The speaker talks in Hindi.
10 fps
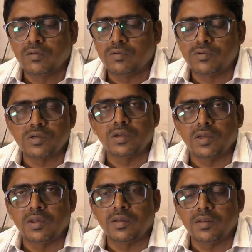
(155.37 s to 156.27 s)
कुछ
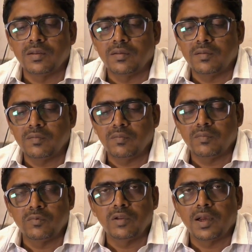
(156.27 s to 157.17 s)

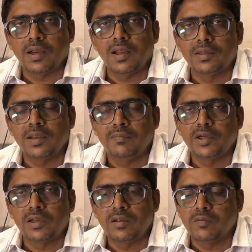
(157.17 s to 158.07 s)
मुलाकात या
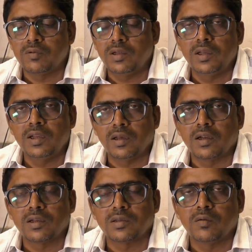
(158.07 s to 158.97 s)
मीटिंग हुई है
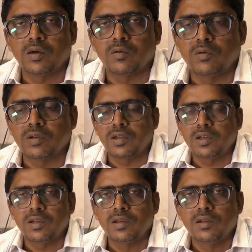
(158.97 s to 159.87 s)
नगर सेवकों
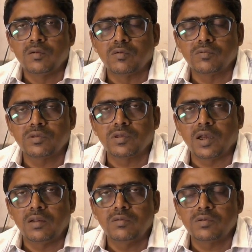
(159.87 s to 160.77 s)
की उस
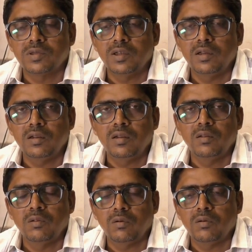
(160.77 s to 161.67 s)
ताल्लुक से
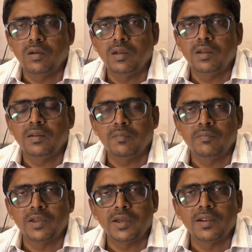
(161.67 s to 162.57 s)
लोग
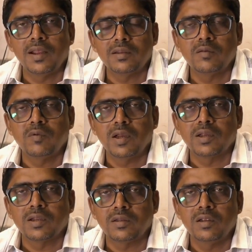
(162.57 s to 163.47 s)
मेरे ख्याल से वहाँ
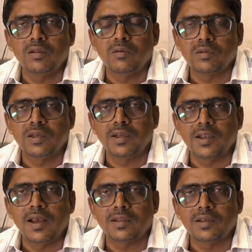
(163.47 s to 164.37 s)
कितने लोग थे
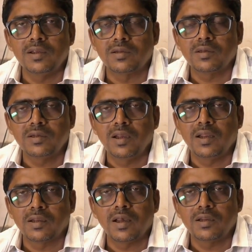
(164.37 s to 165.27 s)
क्या थे इसकी
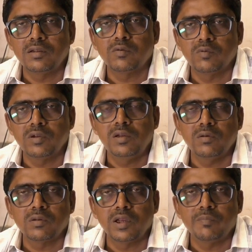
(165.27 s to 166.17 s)
जानकारी तो वही
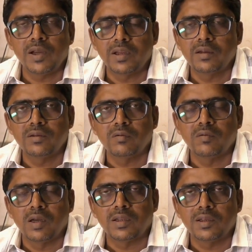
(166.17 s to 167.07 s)
लोग दे पाएंगे जो
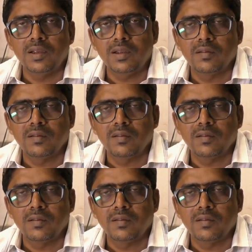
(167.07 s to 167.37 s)
वहाँ थे